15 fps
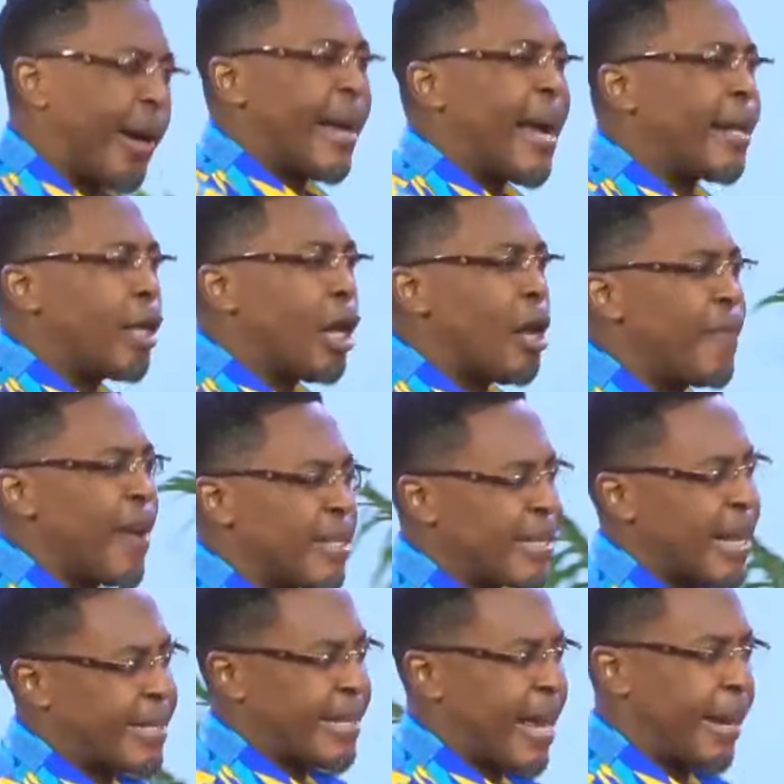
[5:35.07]
regardons le
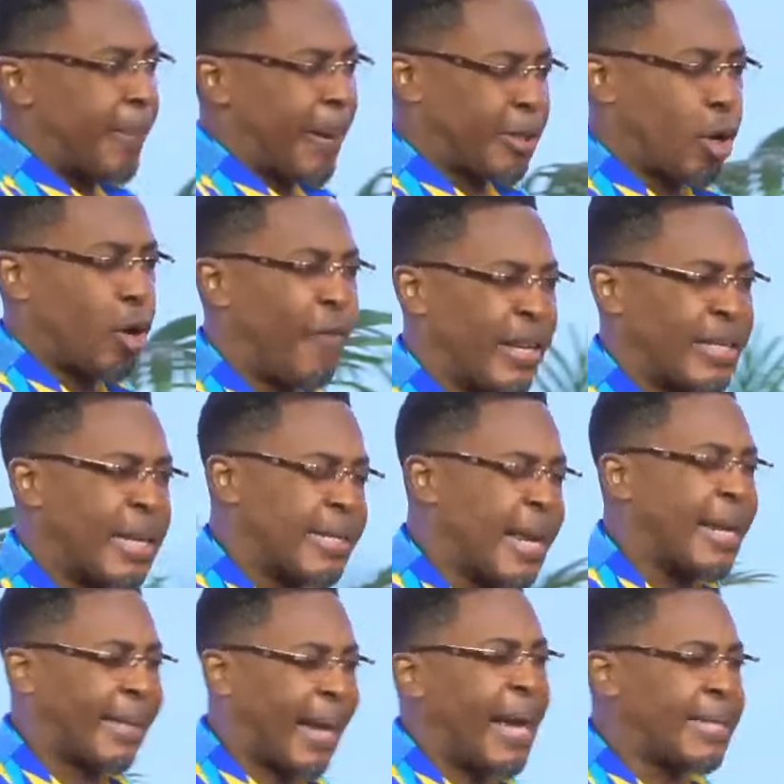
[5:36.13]
verset 5, parce que le verset 5
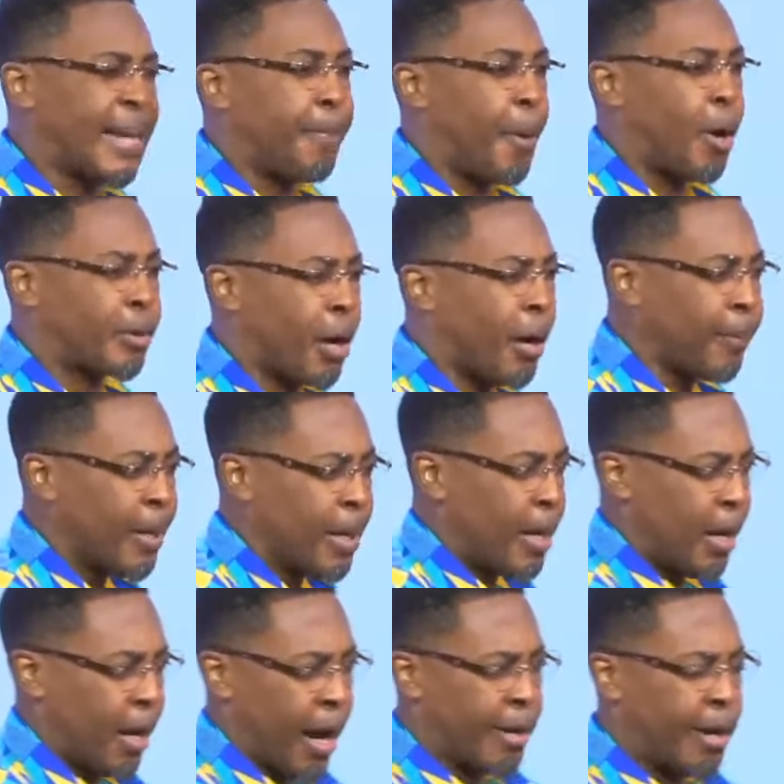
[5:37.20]
est très important
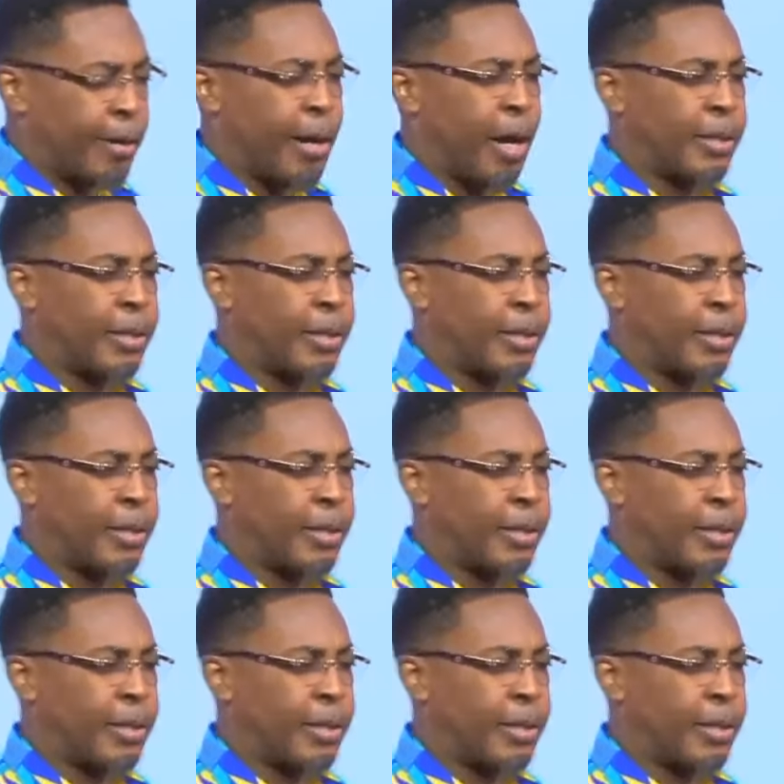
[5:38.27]
euh, d'un